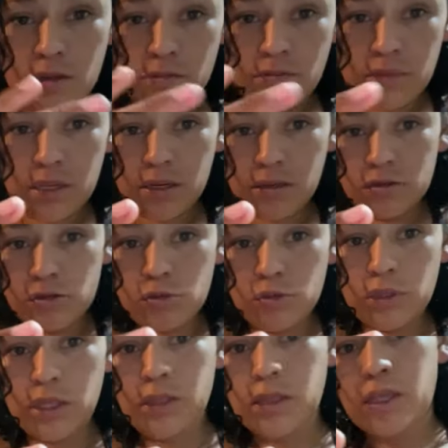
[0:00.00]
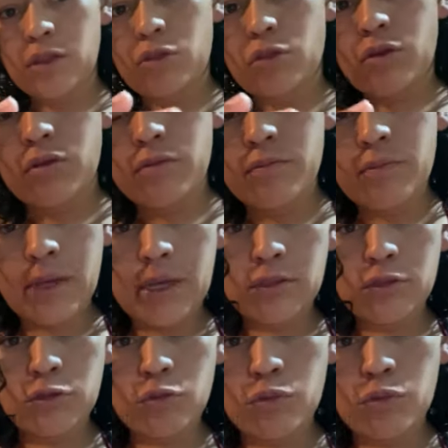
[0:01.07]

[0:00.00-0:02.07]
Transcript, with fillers: Miren su dedito, vean su